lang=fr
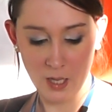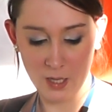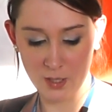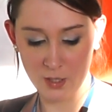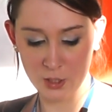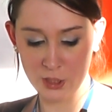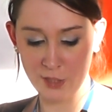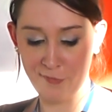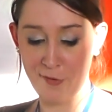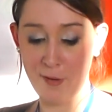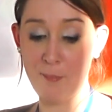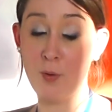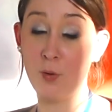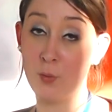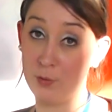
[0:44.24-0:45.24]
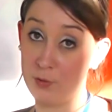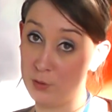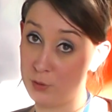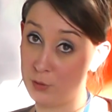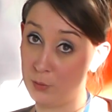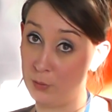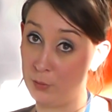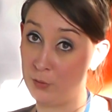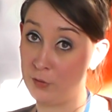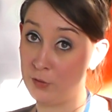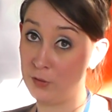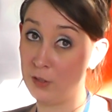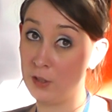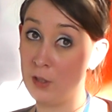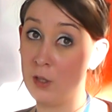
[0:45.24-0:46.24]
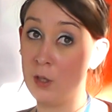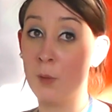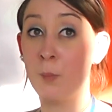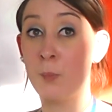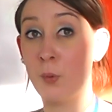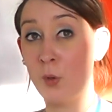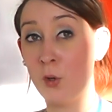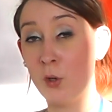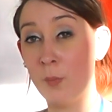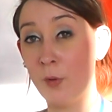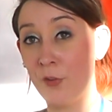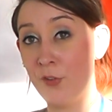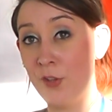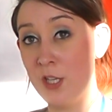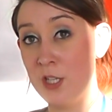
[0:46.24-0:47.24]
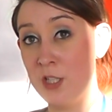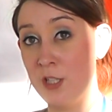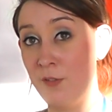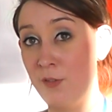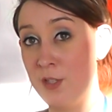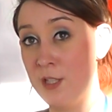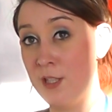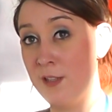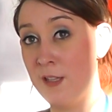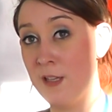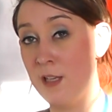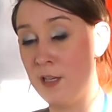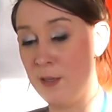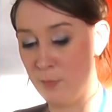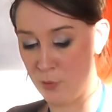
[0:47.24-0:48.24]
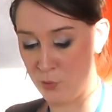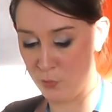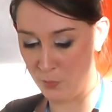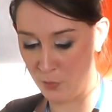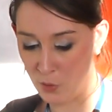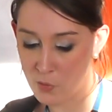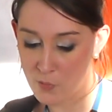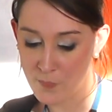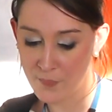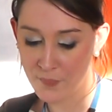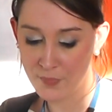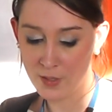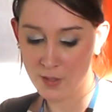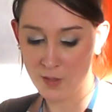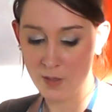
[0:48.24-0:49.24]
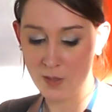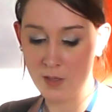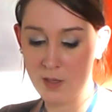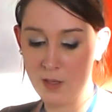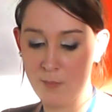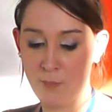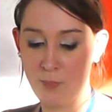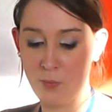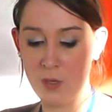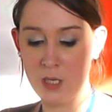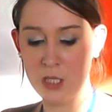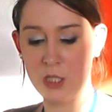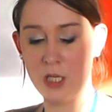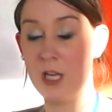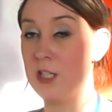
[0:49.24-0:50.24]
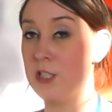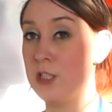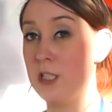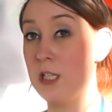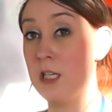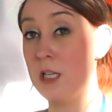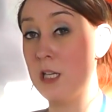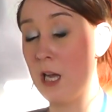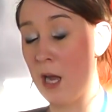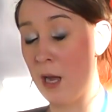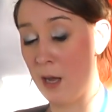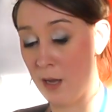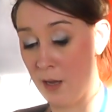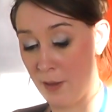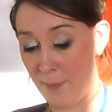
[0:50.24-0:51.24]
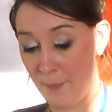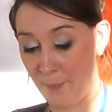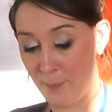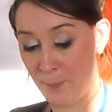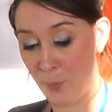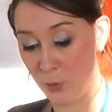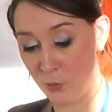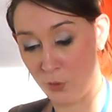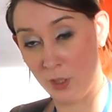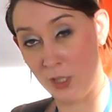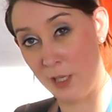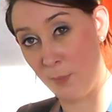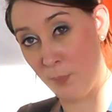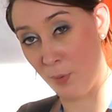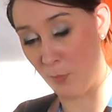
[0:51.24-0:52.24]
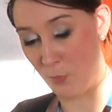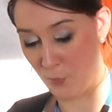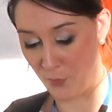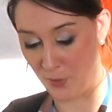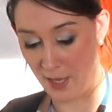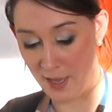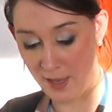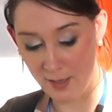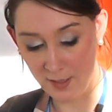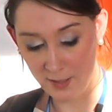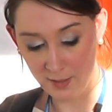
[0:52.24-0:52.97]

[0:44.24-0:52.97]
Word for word: euh, J'ai fait beaucoup de choses. Pour commencer, j'ai visité les monuments. Puis j'ai acheté un porte-clés pour mon frère.